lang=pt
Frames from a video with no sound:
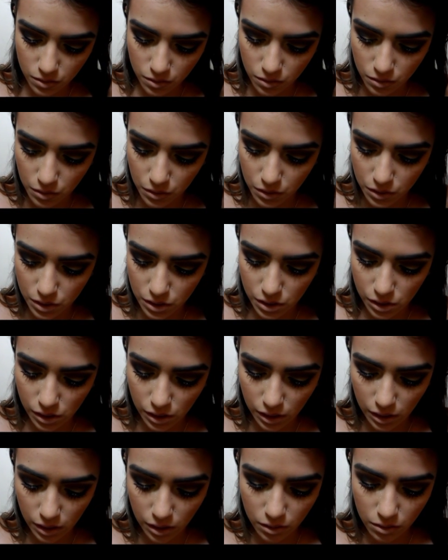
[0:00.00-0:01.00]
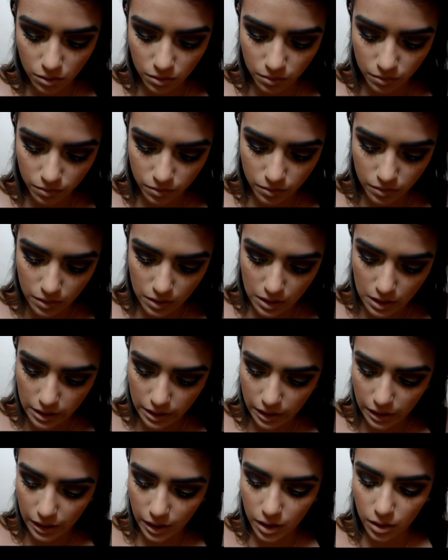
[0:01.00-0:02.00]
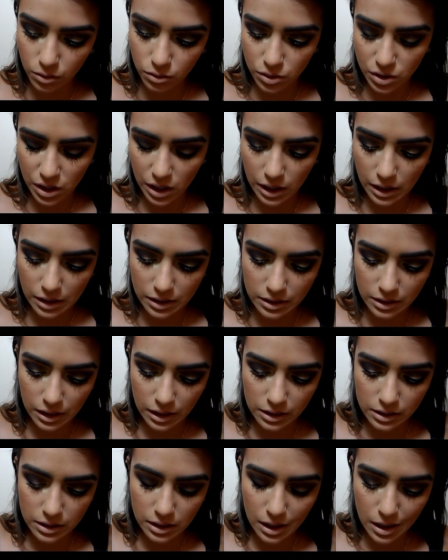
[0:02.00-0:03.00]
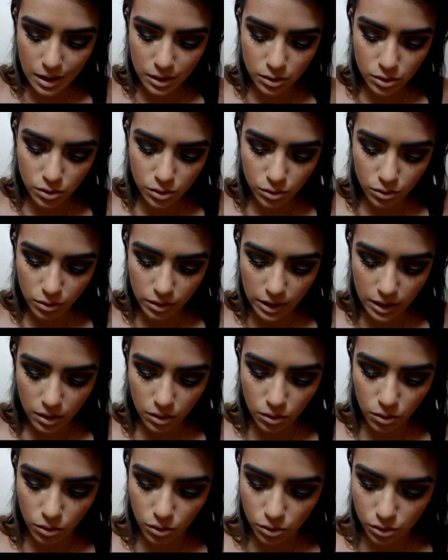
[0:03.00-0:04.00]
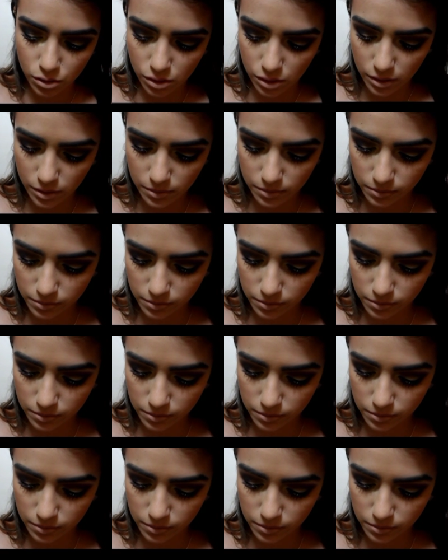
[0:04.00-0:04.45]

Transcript: Um roxinho. Ele não chega nem a ser azul nem roxo, é